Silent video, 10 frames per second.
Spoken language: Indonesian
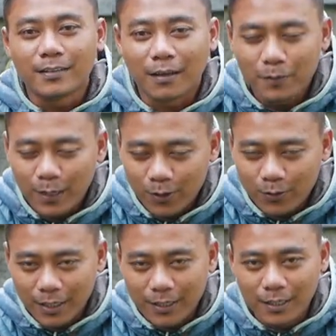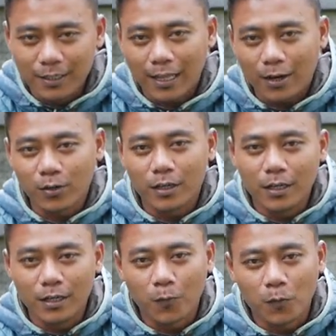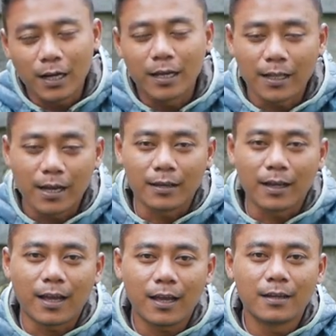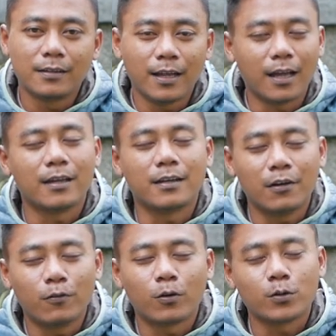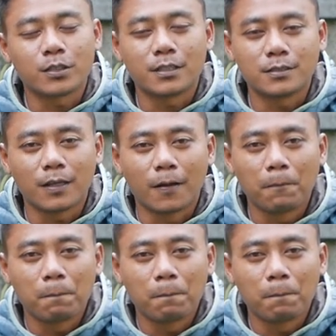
tapi kalau udah ditaruh di nomor gantangan tengah dah dia fokus kerja